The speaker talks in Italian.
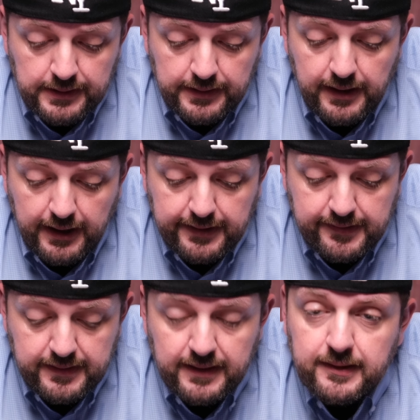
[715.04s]

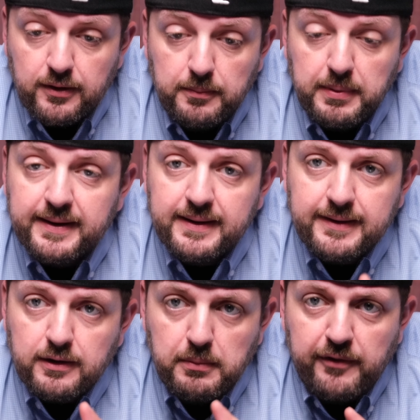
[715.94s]
Ragazzi, tanta roba,
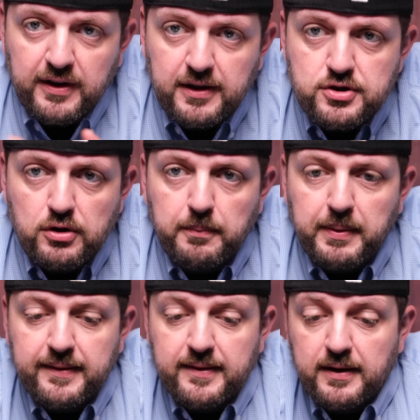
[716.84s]
tanta roba, fatecelo un
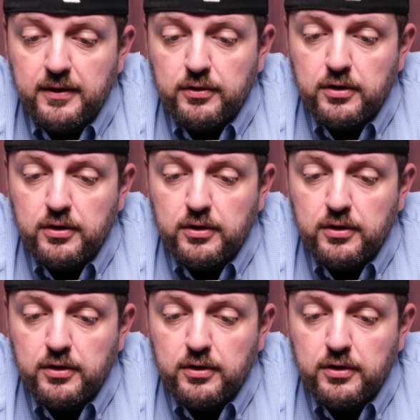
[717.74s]
pensierino.